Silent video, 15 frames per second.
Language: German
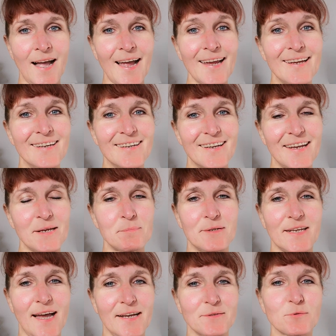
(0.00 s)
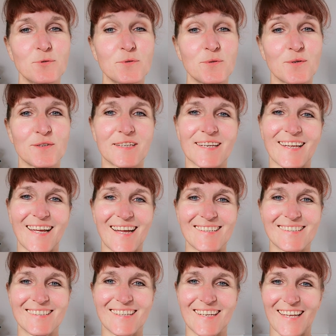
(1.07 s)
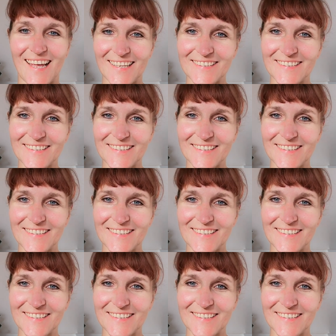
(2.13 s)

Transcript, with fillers: Hi, ich bin Heidrun und ich heiße dich